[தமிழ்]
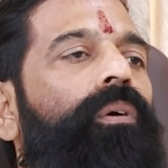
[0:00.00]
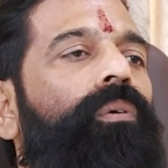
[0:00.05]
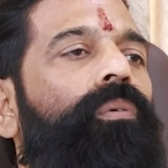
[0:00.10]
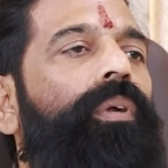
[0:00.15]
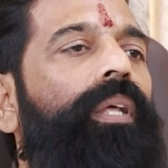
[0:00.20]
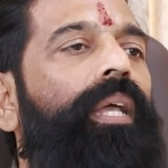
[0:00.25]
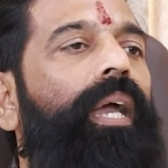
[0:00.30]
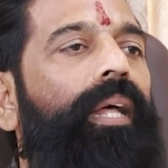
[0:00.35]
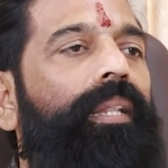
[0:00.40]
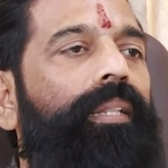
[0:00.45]

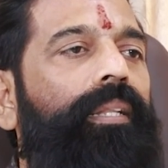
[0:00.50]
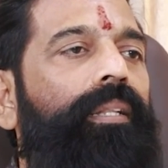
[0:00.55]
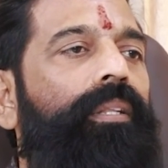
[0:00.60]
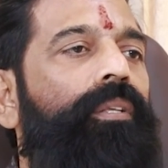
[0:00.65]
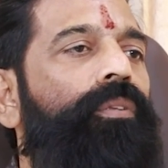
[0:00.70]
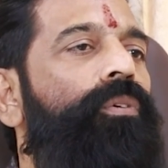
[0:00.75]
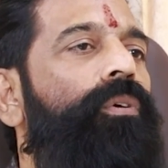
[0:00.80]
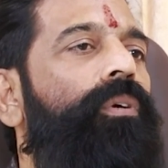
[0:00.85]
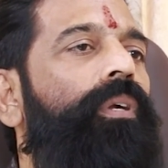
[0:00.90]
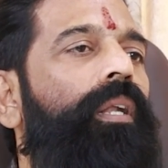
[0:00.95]
இருக்கக்கூடிய
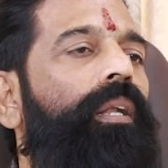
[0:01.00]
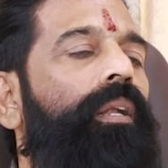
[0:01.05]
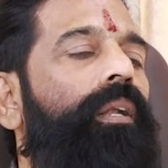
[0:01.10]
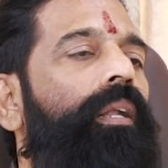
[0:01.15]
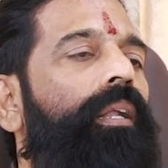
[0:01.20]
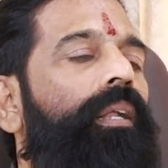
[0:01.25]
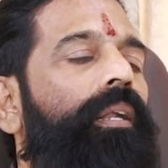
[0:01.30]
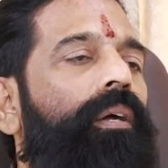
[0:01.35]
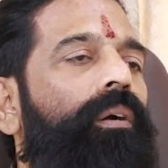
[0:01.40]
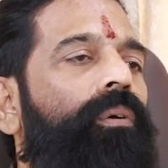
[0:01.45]
அந்தந்த
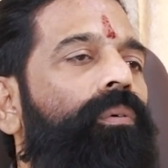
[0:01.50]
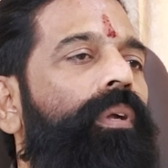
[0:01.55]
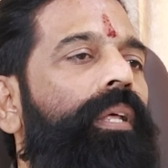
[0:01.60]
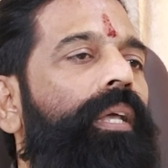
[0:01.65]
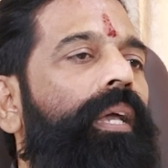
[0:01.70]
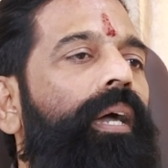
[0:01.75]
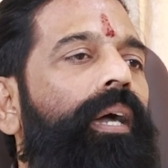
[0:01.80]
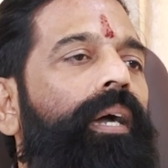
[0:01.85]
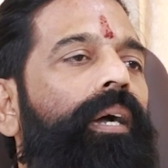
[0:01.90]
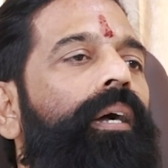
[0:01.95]
ஜோனலில்
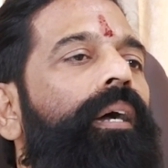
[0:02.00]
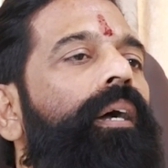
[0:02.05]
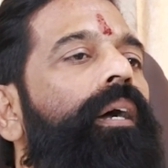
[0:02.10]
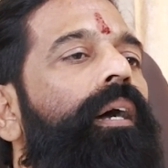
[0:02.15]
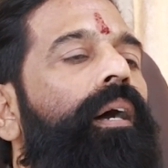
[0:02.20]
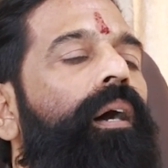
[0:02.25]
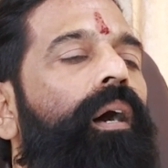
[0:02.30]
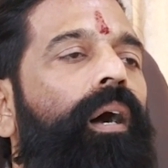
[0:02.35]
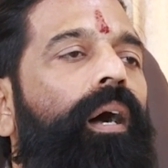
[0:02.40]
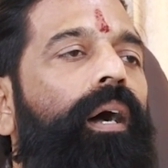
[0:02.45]
இருக்கக்கூடிய
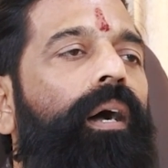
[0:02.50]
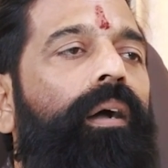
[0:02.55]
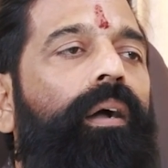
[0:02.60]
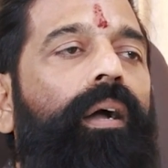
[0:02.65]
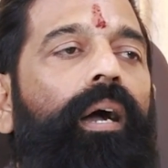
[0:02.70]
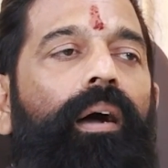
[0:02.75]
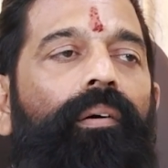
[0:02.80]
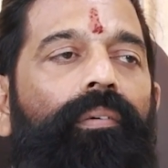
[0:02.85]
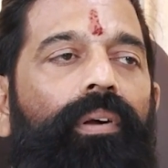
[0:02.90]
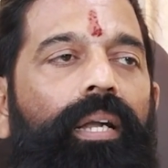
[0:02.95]

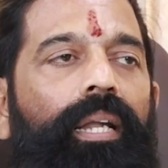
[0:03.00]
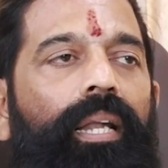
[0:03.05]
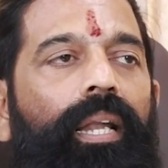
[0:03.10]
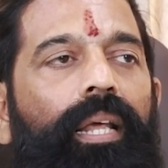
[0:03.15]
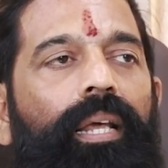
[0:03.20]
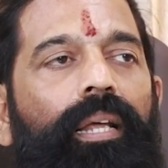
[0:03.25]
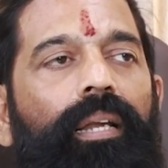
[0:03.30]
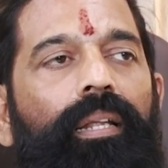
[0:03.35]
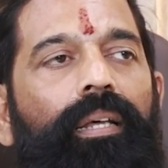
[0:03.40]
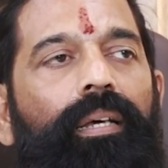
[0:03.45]
காவல்
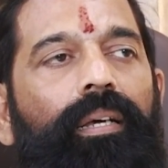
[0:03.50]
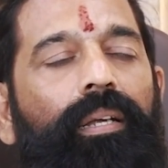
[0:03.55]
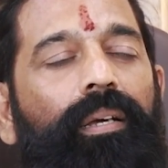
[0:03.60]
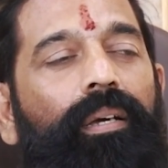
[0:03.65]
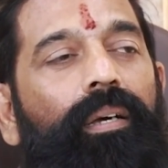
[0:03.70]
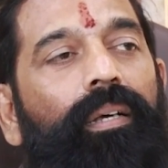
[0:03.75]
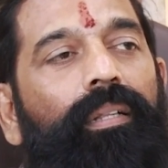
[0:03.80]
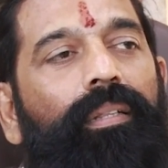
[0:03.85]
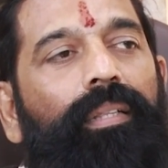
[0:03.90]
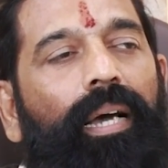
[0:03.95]

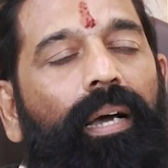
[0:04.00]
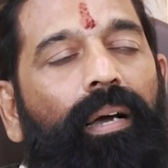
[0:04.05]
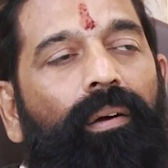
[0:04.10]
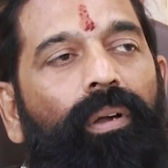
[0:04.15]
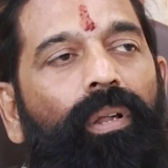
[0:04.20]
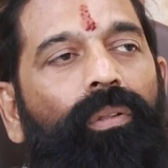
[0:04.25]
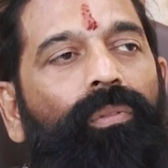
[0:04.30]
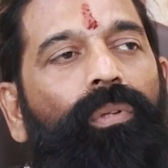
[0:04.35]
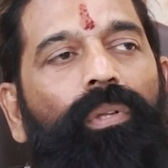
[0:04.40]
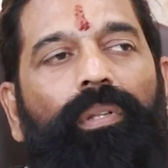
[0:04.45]
நிலையங்களுக்கு
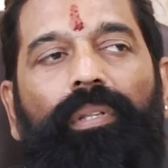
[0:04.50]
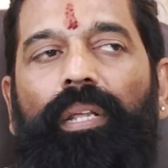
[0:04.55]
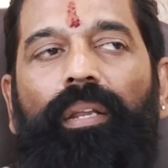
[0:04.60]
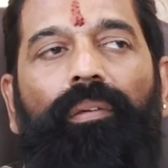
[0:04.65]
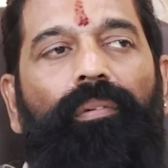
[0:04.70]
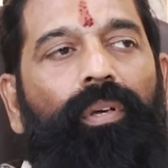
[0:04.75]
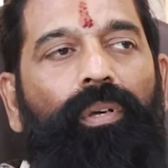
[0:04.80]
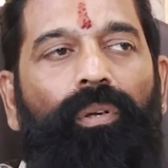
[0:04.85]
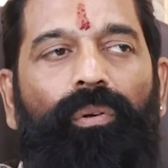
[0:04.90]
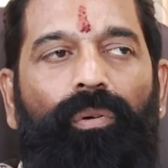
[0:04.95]
தகவலை
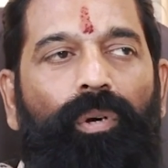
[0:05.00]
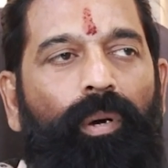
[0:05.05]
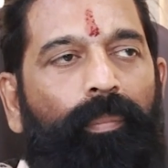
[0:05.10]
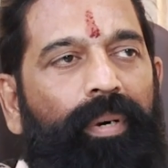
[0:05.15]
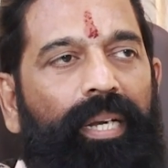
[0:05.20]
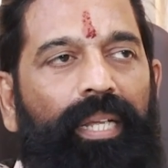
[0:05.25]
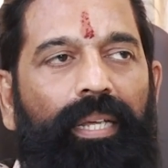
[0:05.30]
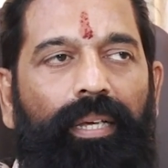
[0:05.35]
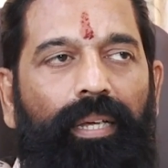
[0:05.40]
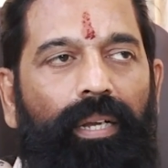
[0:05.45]
தெரிவிக்கணும்
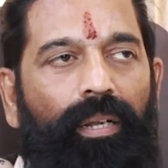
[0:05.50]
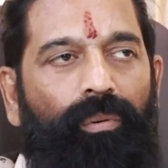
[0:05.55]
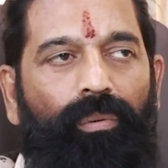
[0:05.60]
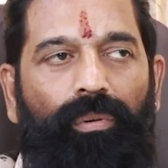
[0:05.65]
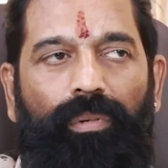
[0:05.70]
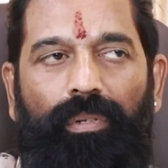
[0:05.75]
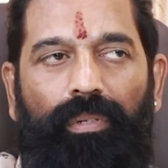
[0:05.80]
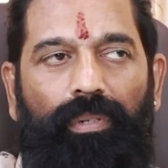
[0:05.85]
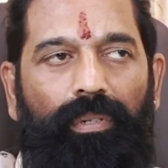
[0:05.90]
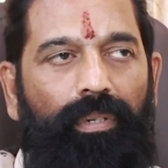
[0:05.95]
அப்படிங்கிற
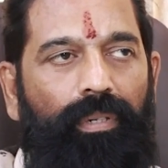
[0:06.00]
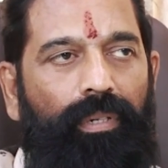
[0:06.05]
ஒரு